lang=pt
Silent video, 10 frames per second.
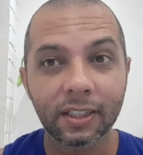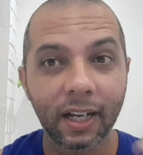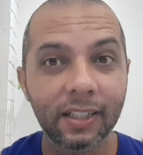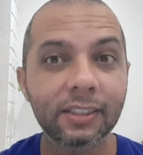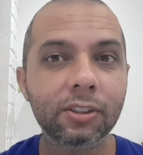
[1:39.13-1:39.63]

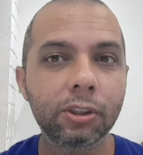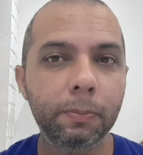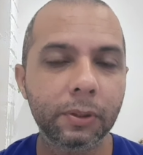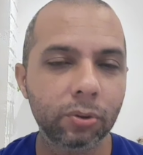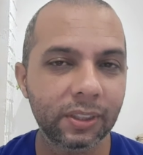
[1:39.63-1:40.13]
ainda são
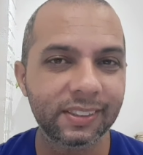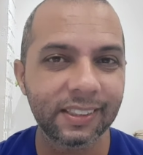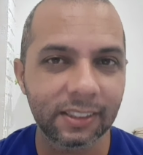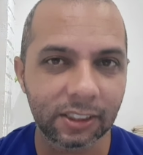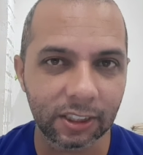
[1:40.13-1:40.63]
de pessoas
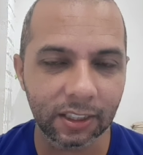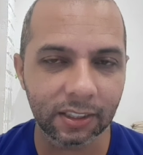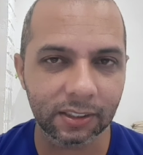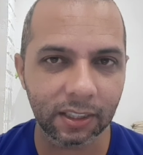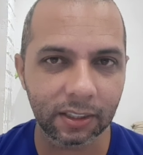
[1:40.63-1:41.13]

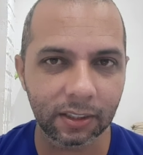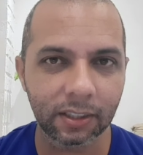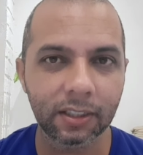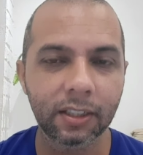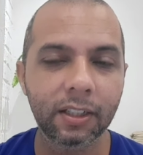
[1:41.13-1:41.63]
antigas ainda
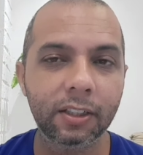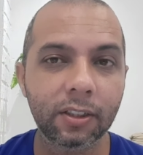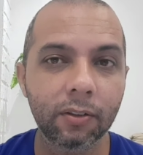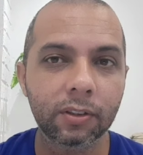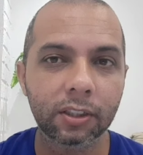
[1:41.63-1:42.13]
que ainda
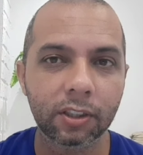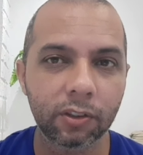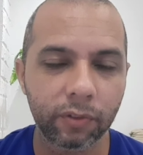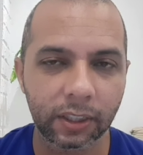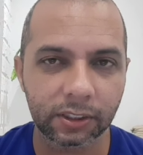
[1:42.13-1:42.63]
estão
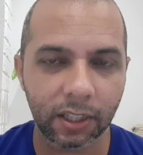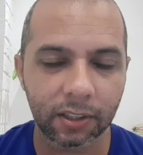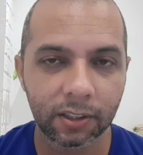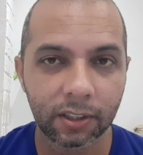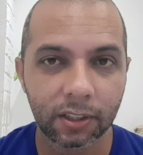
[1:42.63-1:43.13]
tentando
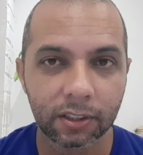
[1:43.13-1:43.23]
viajar